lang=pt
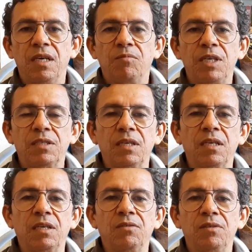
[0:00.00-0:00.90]
Mas
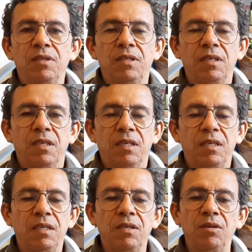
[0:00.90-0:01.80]
zangão.
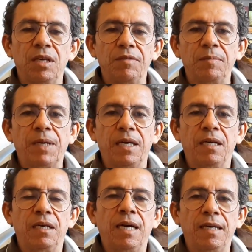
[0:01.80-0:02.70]
E eu levei
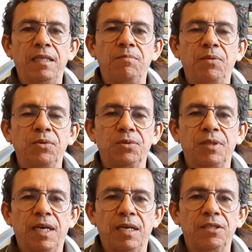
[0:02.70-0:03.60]
para a área de
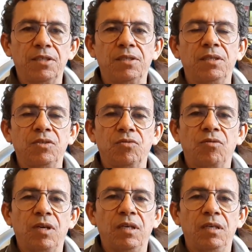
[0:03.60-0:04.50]
pouso da Caixa Santos
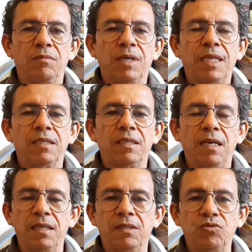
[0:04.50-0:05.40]
com a
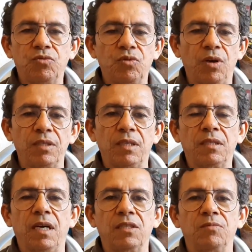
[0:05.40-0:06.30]
mandassaia Todas
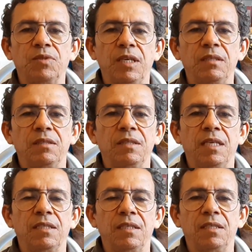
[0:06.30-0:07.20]
as caixas, tem
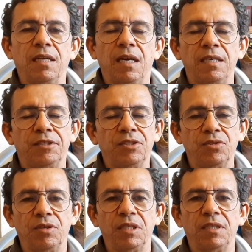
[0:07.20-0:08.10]
dezenas de caixas,
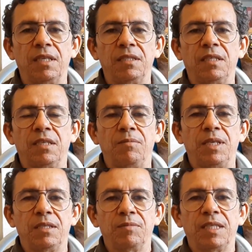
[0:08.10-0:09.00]
todas elas as
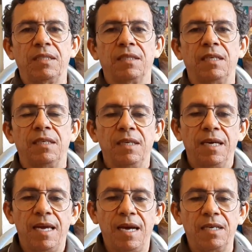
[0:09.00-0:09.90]
abelhas mandaçaia
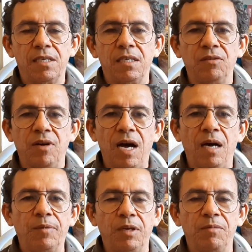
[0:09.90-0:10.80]
reagindo
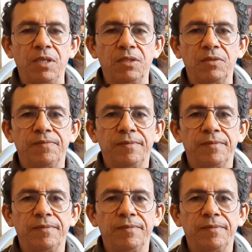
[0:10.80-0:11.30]
rapidamente.